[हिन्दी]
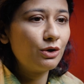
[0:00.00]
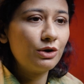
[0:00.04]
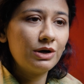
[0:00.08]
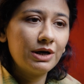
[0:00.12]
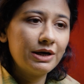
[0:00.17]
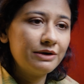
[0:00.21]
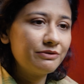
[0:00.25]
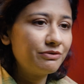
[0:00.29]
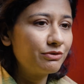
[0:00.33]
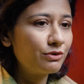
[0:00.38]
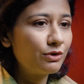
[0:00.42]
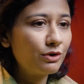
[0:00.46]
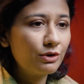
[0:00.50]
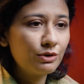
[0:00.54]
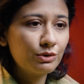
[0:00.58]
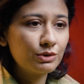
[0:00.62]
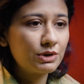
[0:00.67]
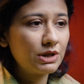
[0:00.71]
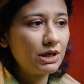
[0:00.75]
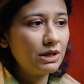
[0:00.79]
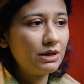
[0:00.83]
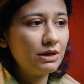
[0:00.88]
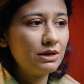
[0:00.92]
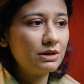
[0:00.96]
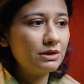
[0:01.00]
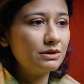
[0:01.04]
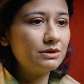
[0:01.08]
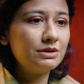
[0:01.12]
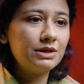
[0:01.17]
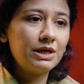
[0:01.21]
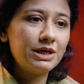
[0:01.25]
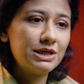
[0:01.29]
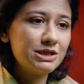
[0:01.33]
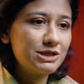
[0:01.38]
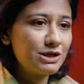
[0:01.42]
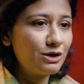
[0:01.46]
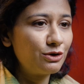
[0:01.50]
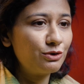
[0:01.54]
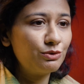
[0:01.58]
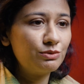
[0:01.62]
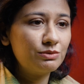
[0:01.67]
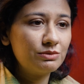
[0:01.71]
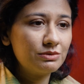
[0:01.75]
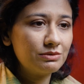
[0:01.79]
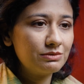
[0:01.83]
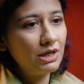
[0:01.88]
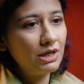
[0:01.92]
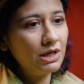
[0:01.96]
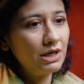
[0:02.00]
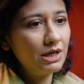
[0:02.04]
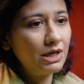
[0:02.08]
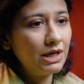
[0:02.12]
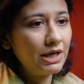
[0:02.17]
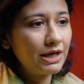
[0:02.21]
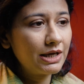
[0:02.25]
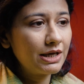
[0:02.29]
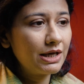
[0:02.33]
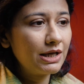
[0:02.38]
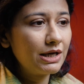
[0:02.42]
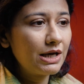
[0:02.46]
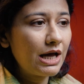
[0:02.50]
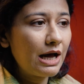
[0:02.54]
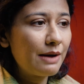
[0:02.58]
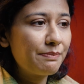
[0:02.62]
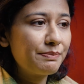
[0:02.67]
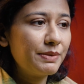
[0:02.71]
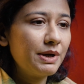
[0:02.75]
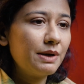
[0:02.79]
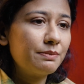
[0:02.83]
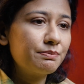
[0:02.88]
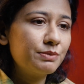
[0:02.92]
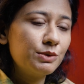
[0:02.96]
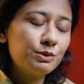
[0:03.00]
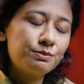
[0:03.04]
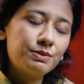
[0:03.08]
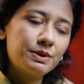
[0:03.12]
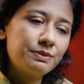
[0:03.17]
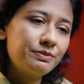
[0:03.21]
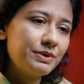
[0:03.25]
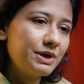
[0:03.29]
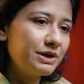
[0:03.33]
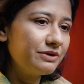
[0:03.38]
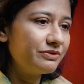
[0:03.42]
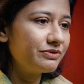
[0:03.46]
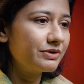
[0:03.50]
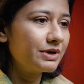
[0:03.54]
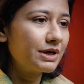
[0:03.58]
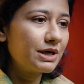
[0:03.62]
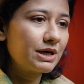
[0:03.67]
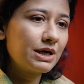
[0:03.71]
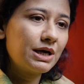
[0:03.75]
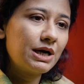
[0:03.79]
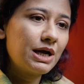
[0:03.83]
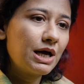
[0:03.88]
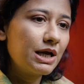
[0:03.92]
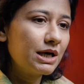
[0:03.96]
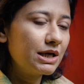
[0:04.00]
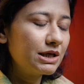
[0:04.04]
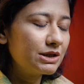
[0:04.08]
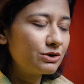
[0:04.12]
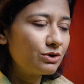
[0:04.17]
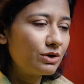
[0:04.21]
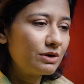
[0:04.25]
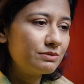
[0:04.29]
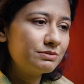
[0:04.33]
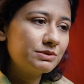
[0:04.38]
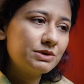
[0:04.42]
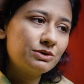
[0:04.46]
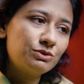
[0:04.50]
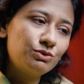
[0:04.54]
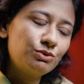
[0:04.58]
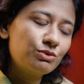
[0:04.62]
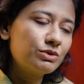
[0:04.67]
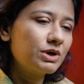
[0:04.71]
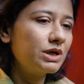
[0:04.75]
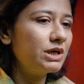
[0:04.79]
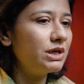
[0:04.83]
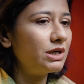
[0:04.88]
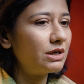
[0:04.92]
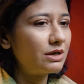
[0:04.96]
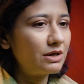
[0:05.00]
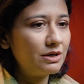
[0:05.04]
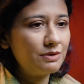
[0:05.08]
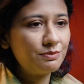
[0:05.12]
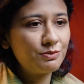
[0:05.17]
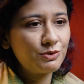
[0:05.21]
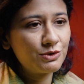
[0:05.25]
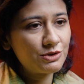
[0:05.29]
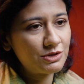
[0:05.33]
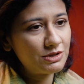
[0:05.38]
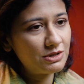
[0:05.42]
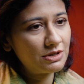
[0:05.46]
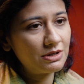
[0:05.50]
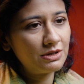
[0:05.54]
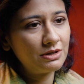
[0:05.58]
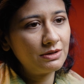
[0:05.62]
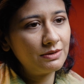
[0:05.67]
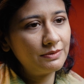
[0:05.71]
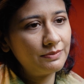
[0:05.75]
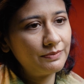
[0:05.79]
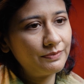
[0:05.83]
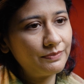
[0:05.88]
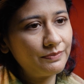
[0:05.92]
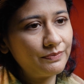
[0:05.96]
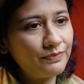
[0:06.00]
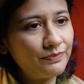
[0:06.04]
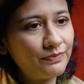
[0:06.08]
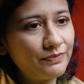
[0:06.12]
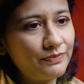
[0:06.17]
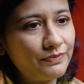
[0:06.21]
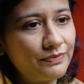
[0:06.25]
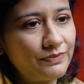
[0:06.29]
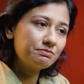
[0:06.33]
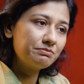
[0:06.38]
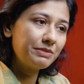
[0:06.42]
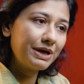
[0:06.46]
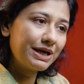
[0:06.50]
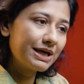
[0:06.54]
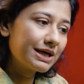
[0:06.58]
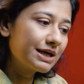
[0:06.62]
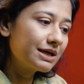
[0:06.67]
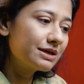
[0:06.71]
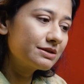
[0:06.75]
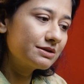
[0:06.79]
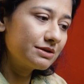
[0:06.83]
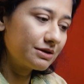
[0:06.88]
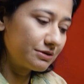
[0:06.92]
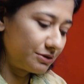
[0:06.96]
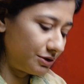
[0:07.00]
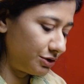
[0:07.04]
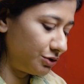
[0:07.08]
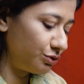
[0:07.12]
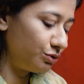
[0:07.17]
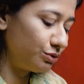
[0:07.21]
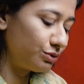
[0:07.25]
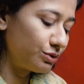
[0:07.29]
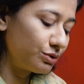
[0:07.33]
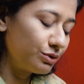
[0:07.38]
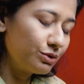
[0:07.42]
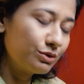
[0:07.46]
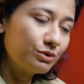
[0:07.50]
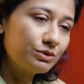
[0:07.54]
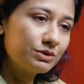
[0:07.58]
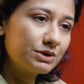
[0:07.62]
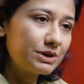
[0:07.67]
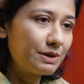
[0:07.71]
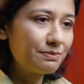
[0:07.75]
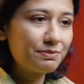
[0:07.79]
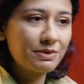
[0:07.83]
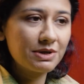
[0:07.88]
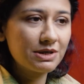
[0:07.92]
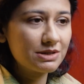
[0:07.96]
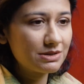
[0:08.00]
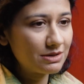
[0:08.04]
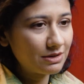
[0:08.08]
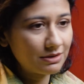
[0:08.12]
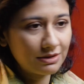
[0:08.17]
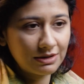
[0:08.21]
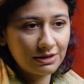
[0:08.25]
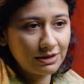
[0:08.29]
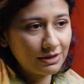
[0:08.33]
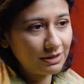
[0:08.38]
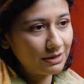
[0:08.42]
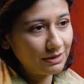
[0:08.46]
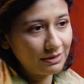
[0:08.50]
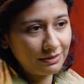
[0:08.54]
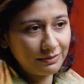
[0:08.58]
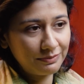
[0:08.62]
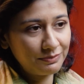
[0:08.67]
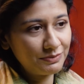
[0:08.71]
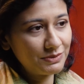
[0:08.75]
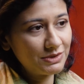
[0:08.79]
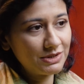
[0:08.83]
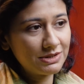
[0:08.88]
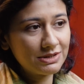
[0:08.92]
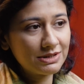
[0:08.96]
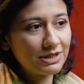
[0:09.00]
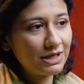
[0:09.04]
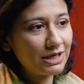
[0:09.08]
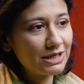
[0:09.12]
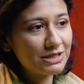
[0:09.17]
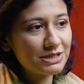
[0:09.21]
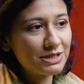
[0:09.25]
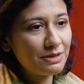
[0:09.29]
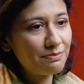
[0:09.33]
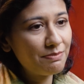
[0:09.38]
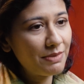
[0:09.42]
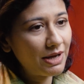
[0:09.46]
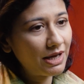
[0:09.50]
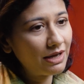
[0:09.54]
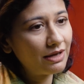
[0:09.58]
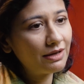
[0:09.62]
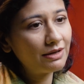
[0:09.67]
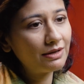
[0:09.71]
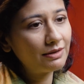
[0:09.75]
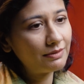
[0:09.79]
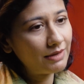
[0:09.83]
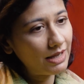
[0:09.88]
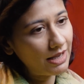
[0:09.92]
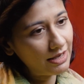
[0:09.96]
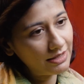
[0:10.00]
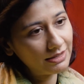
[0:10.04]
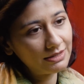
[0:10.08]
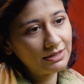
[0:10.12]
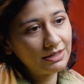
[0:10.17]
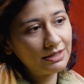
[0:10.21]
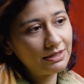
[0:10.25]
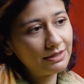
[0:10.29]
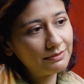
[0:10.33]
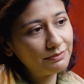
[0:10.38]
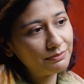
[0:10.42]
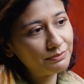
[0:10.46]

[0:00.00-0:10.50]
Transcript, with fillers: ऑनलाइन फ्रॉड होता है नहीं जाओ लेकिन आपने अपने ऊपर बिलीव कर कर आना है तो आप ज़रूर कहीं ना कहीं पहुँचेंगे मैं कर सकती हूँ तो सब कर सकते हैं जिस तरह से मैं आई थी